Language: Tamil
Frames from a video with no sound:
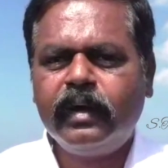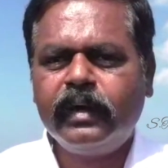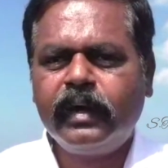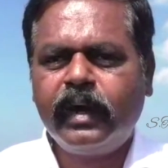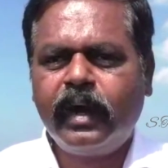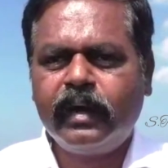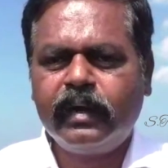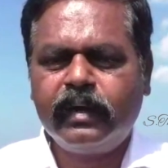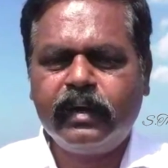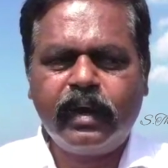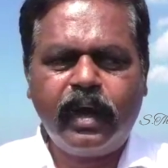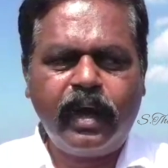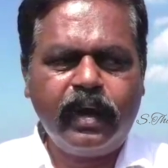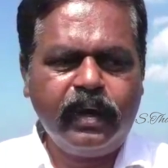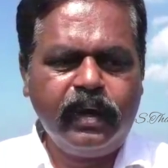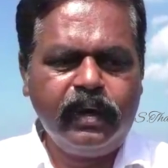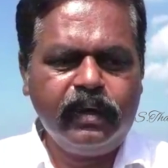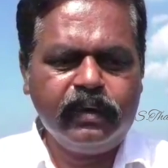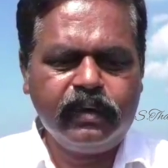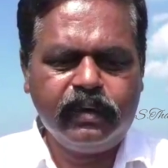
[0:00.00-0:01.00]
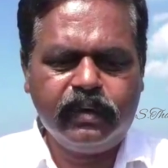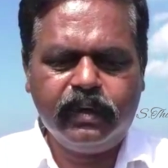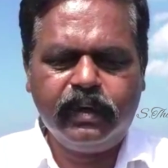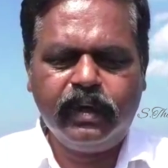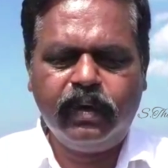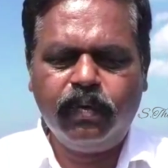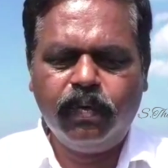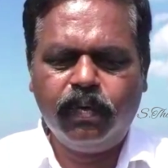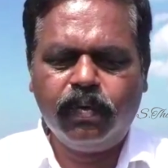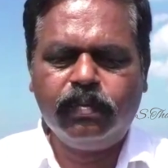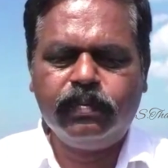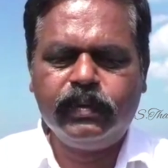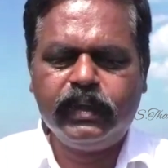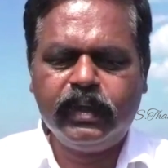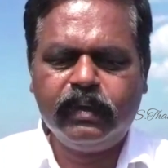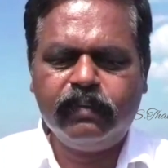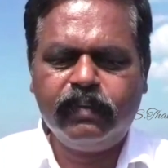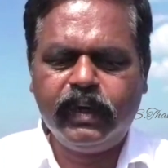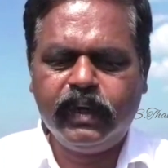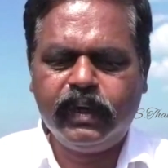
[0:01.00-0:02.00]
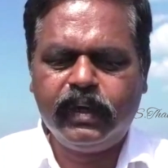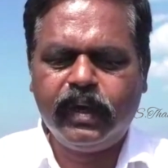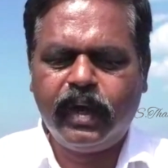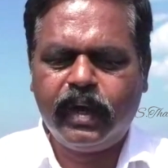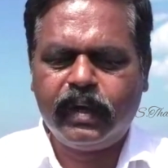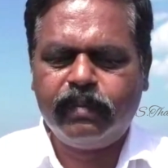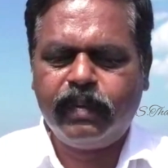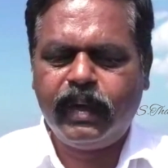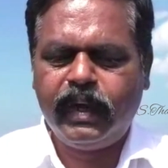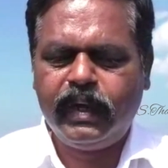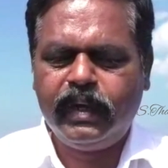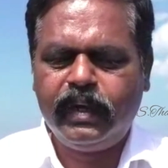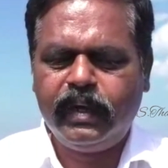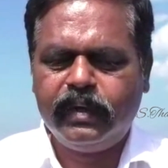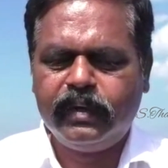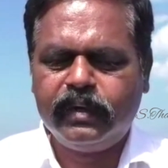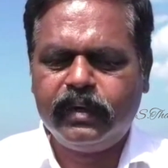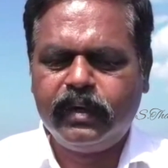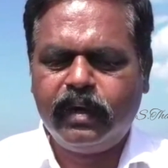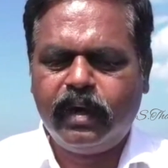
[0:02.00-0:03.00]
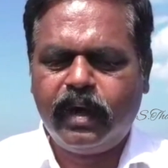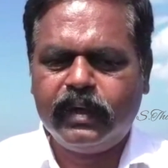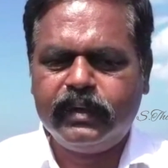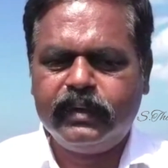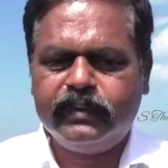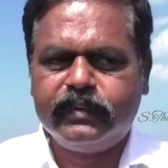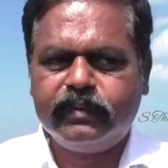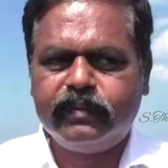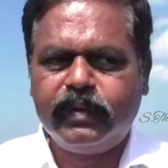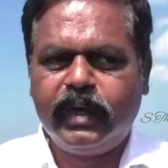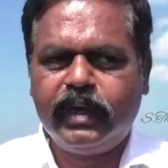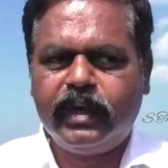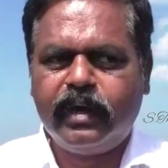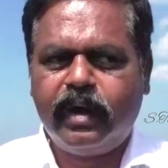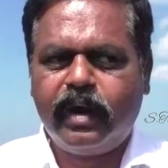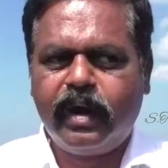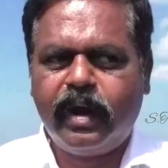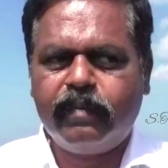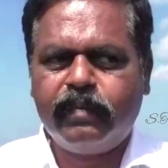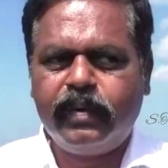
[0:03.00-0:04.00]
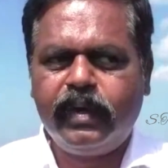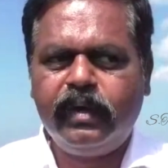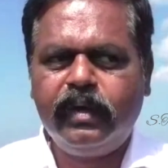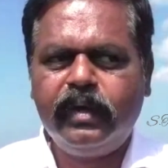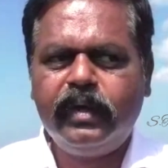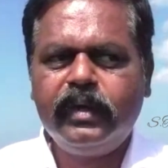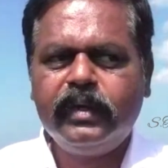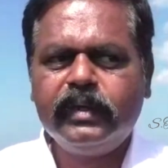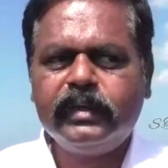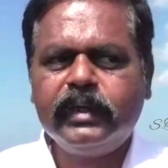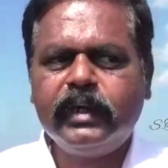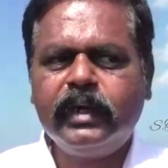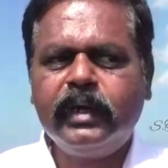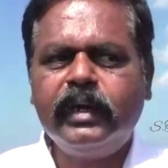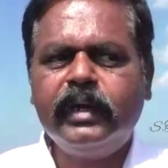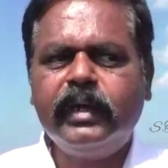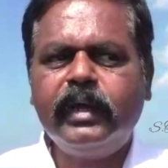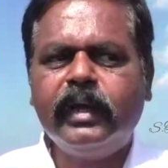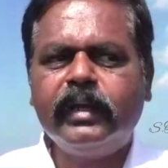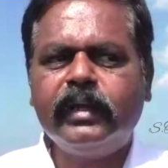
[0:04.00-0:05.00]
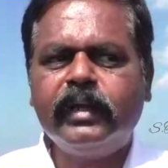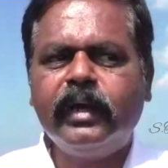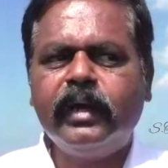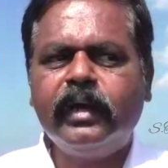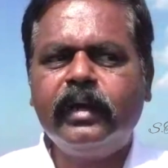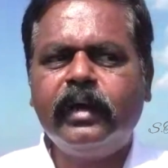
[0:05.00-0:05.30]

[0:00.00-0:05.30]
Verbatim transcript: நான் நாங்கள் இன்று எல்லோரும் இந்த வெடுக்குனாரி மலையிலே நின்று ஆதிசிவனை காணாமல் தேடி அந்த